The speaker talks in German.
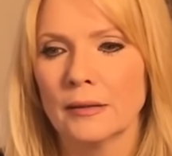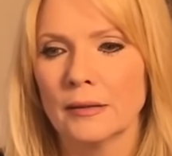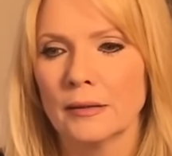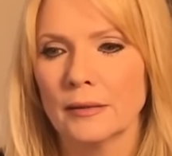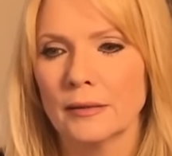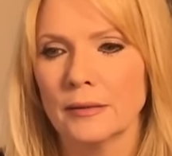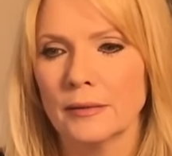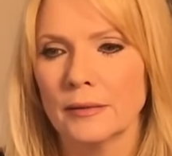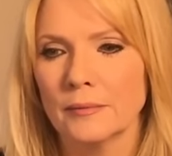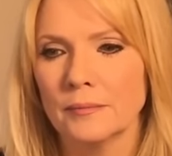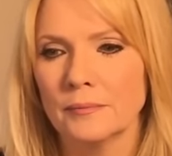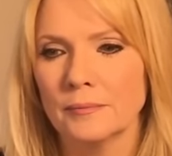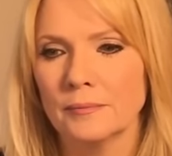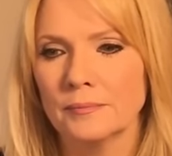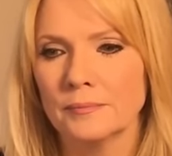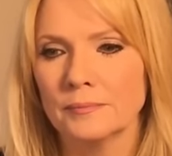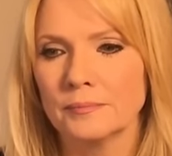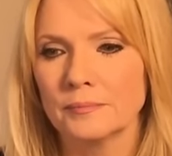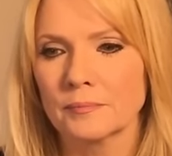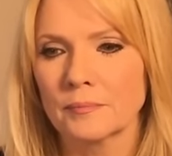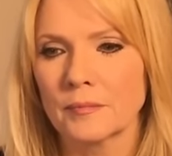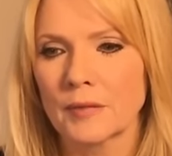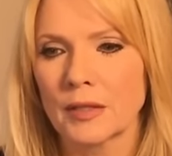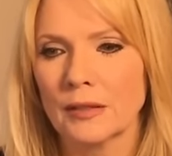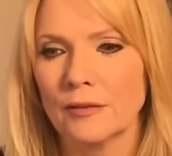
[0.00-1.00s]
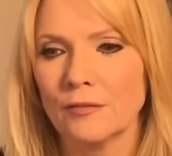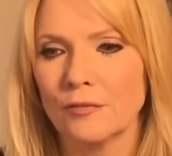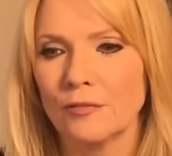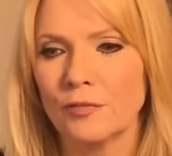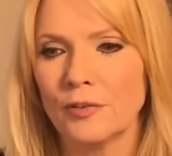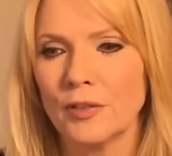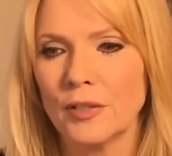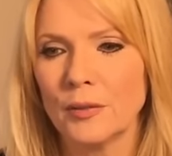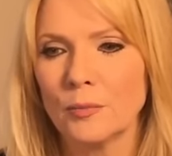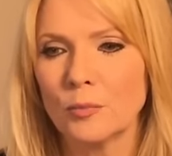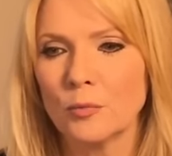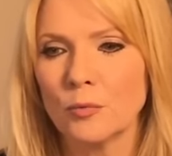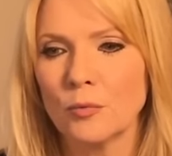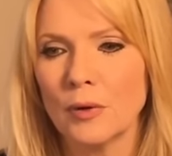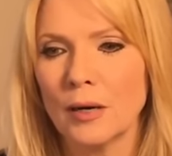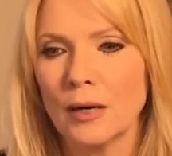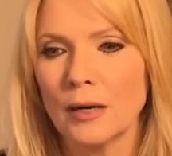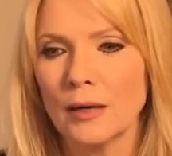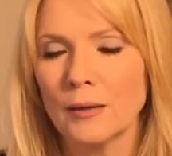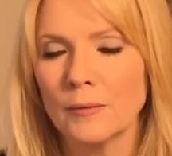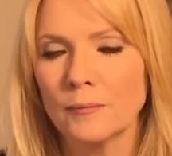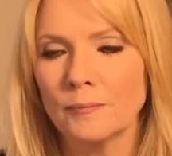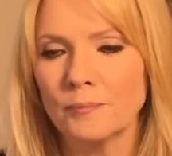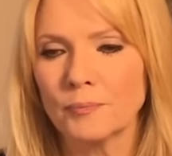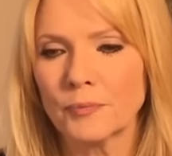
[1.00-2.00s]
Ähm,
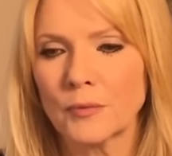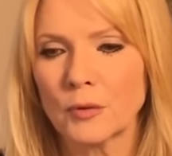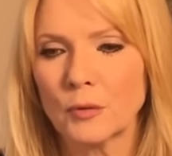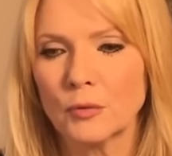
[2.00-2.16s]
Februar.